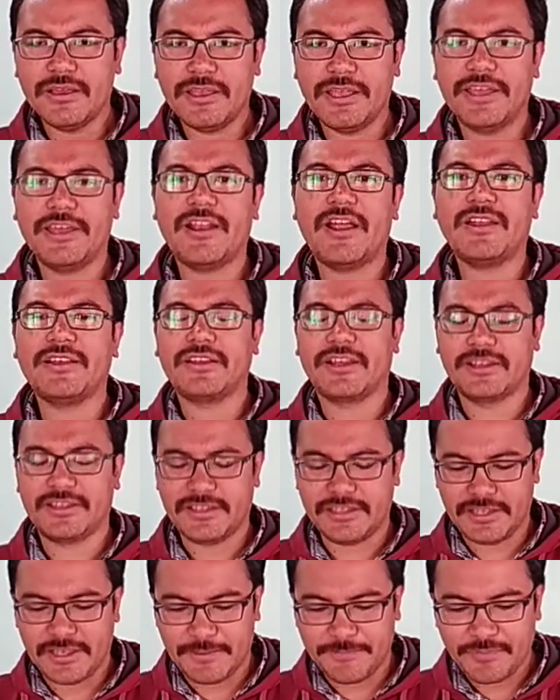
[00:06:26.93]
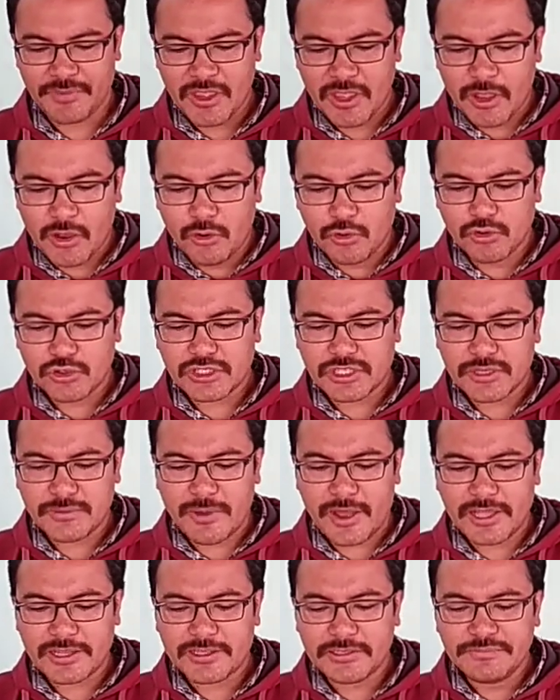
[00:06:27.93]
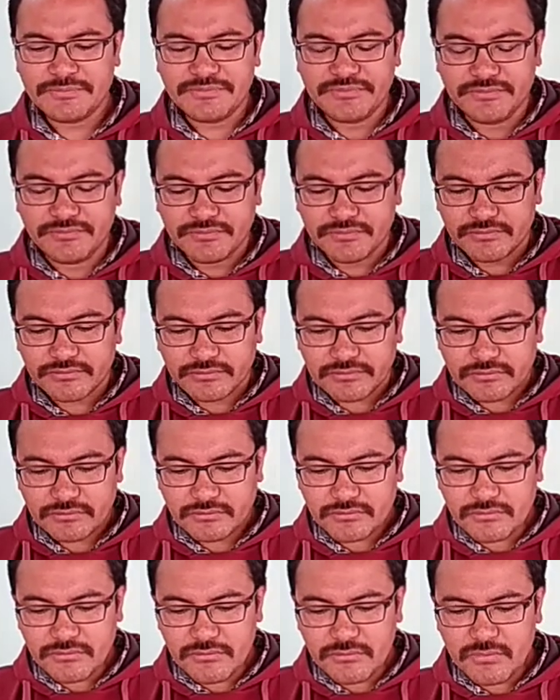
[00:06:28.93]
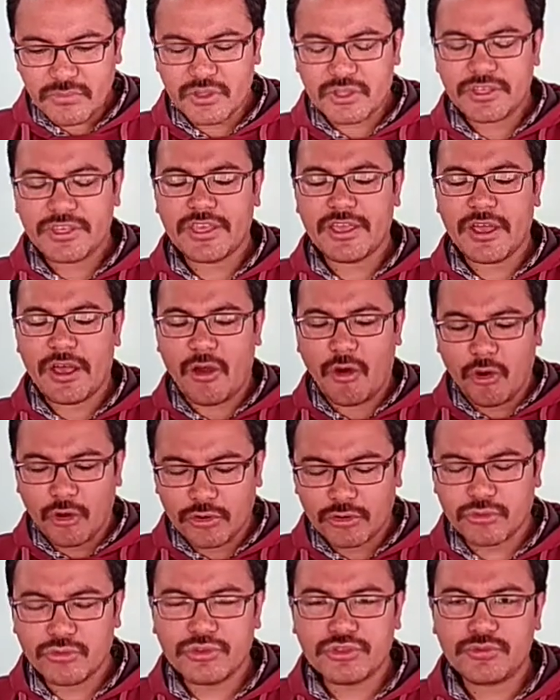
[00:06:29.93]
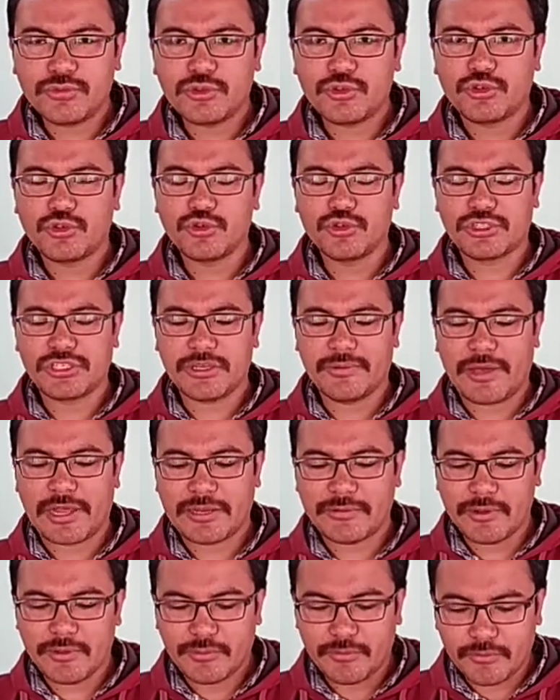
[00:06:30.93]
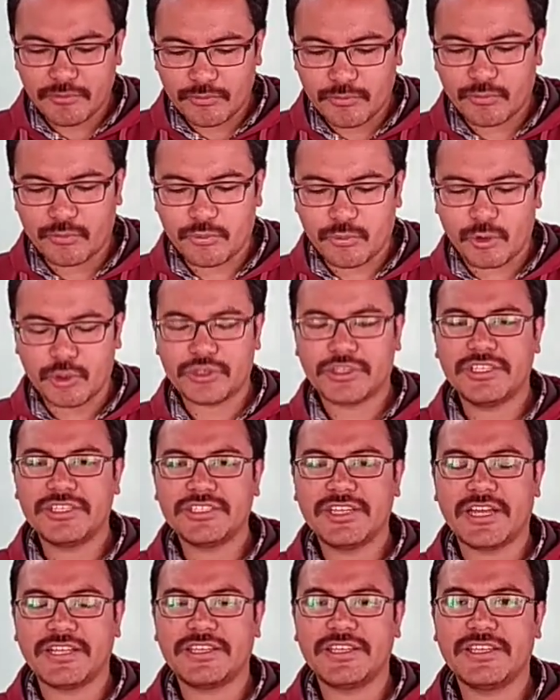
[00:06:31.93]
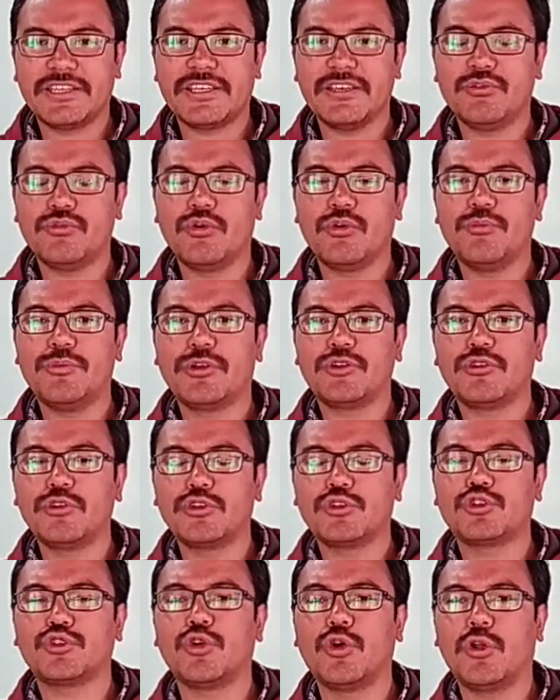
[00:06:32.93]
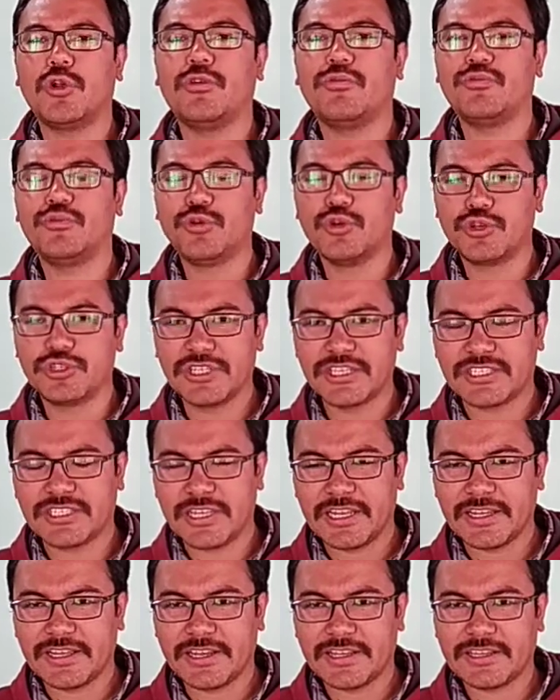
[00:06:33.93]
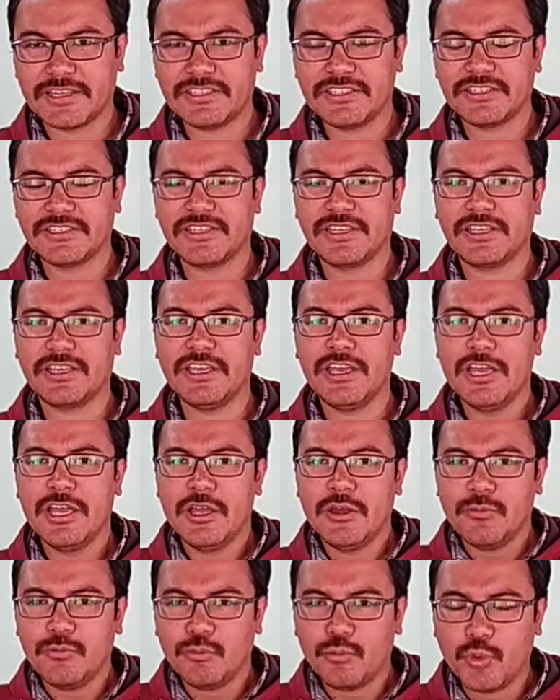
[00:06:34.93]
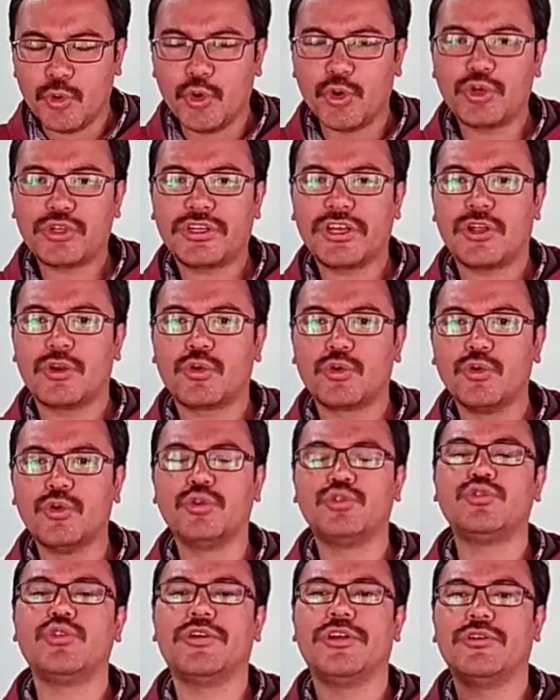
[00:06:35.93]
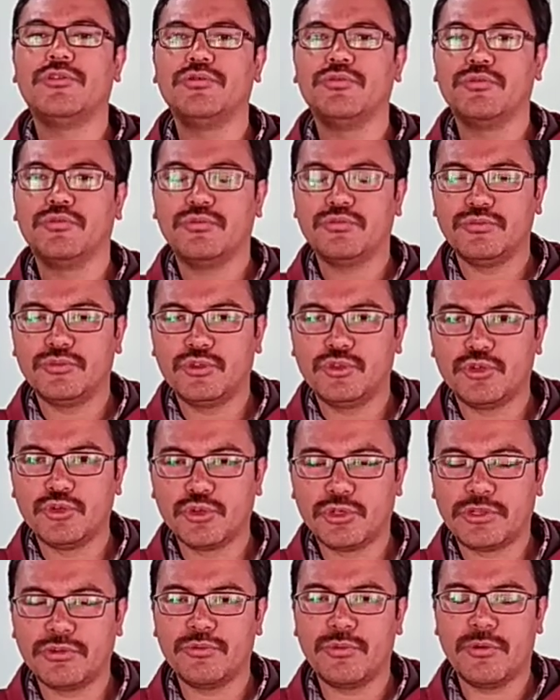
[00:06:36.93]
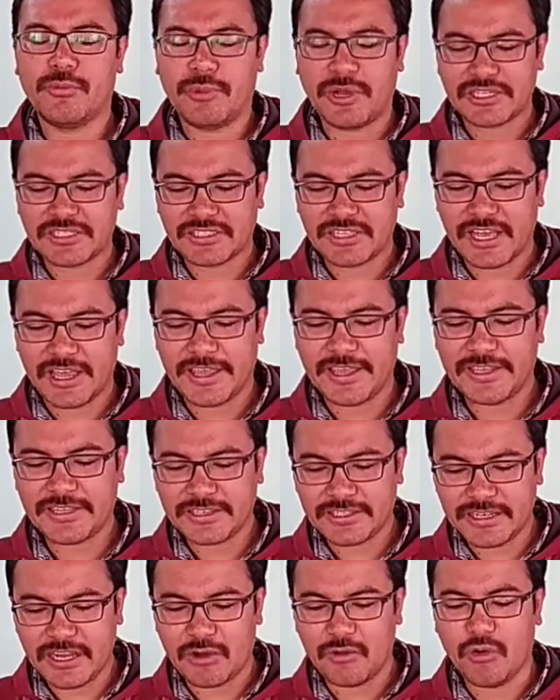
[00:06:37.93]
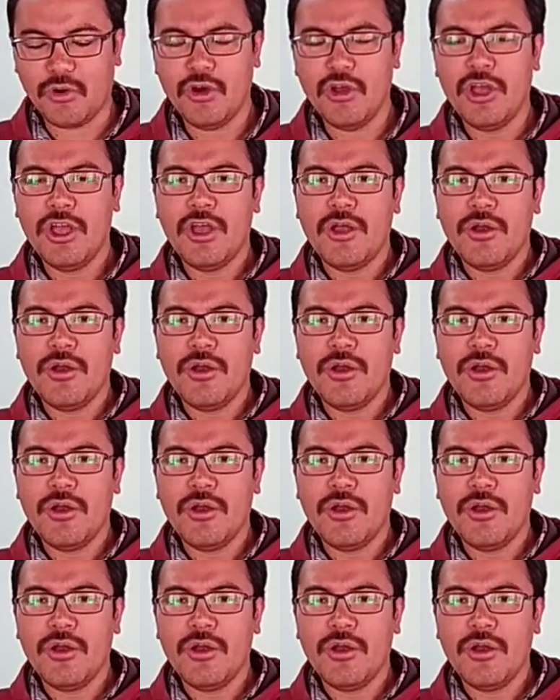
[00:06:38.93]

हैरान करती है उसके बाद ये और उन शूज के बारे में बोलते जाते हैं कि वो बिल्कुल सोल ऑफ बूट जैसा लग रहे थे जैसे कि बूट का रूह जो है उन जूतों में बसता है इतना वो